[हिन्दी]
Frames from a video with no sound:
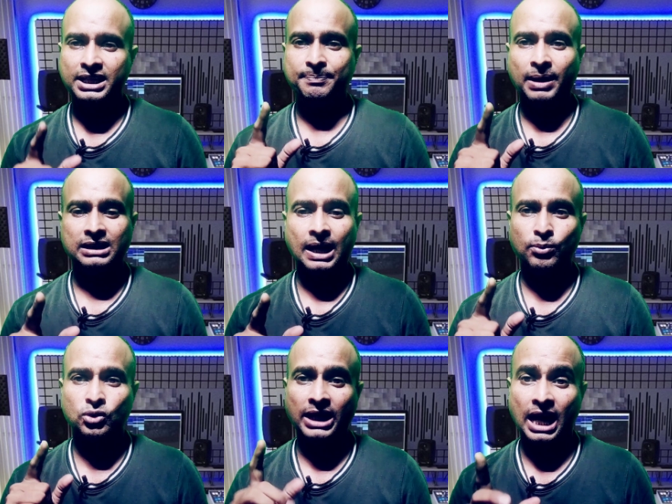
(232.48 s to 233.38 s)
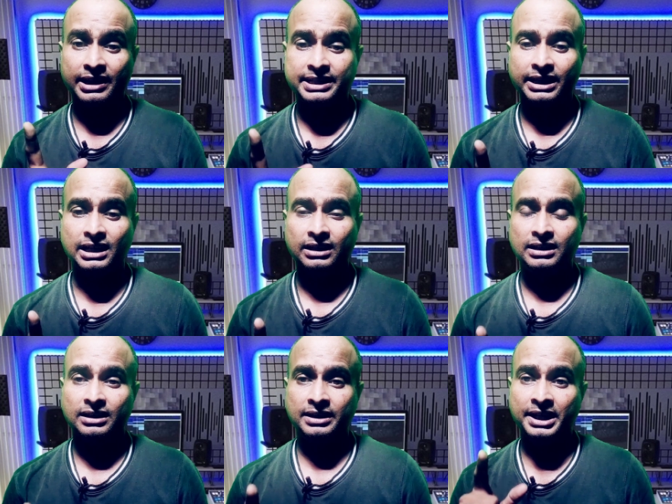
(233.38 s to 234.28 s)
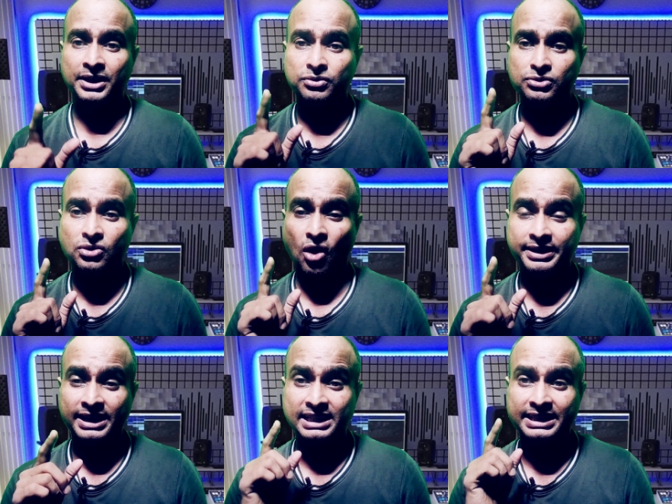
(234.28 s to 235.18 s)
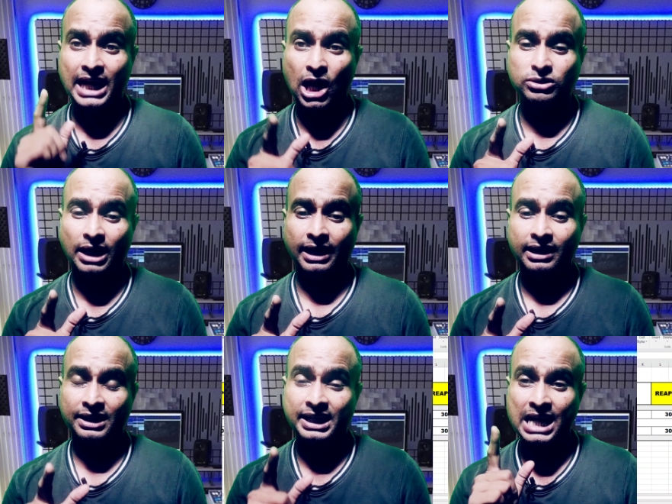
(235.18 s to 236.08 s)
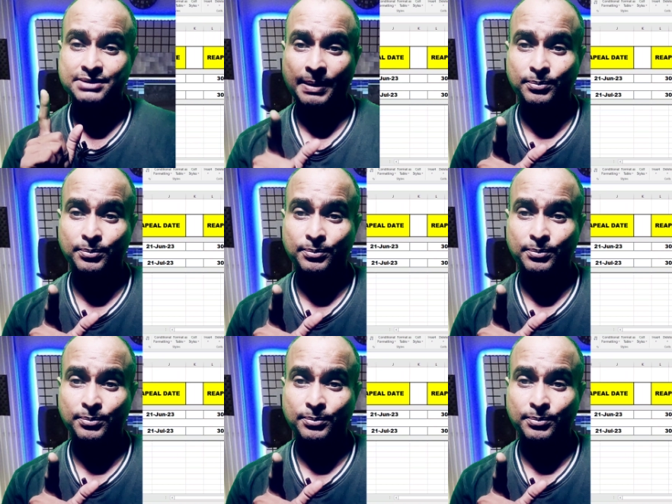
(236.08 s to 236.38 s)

ये बात आप लोग ध्यान रखिएगा रीयूज कंटेंट क्या होता है लास्ट में